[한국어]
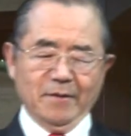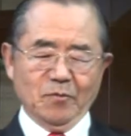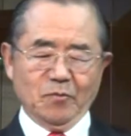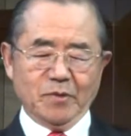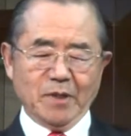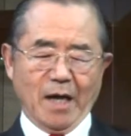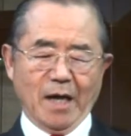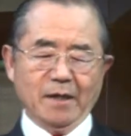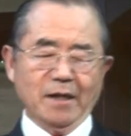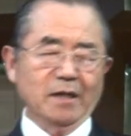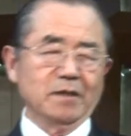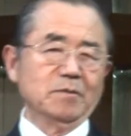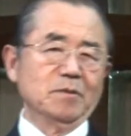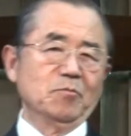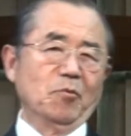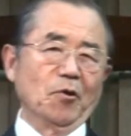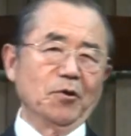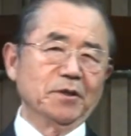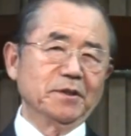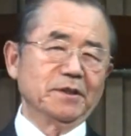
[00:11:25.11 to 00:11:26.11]
우리 하나님을
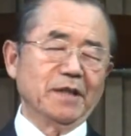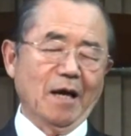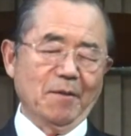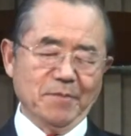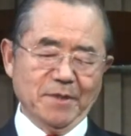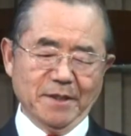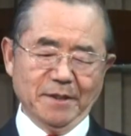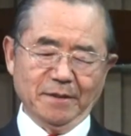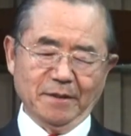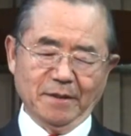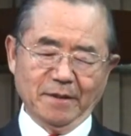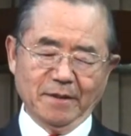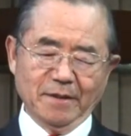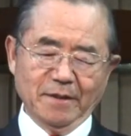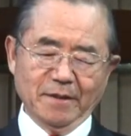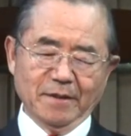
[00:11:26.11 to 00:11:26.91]
모른다면